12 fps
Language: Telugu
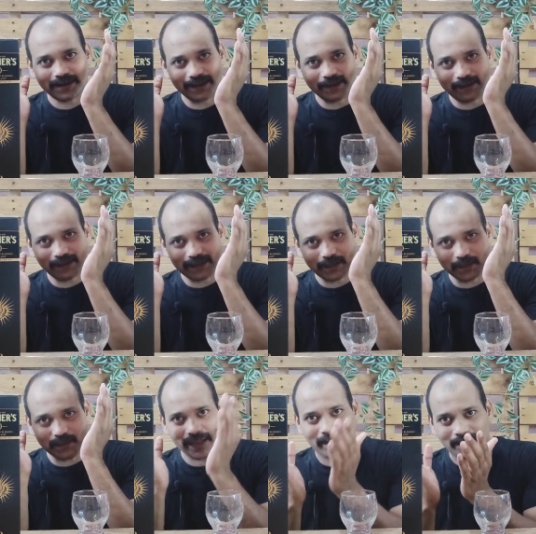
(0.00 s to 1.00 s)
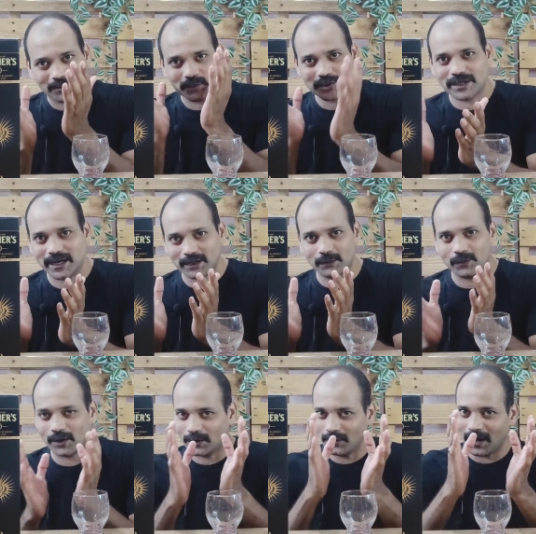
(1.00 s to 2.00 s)
ఎవరైతే మెయిన్ సృష్టికర్త
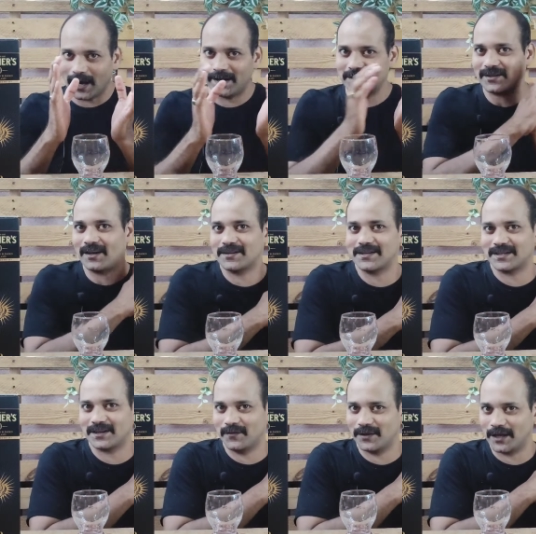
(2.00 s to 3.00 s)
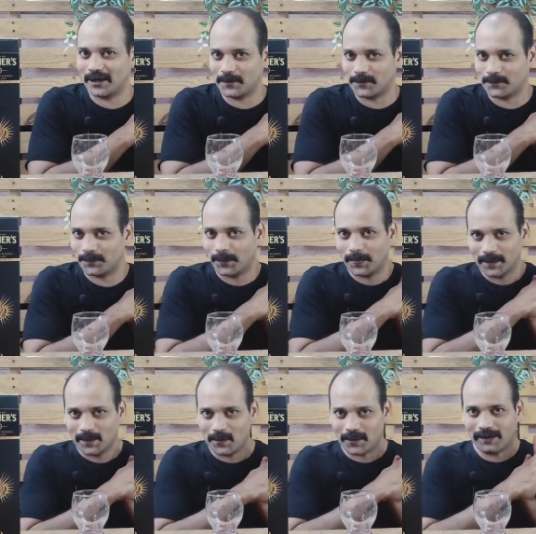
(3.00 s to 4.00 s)
ఉన్నారో ఆయన స్టార్ట్ చేసిన విధానం
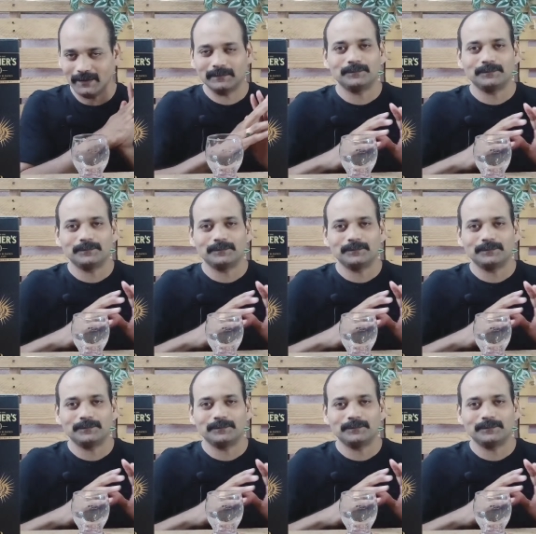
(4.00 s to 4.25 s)
ఓకే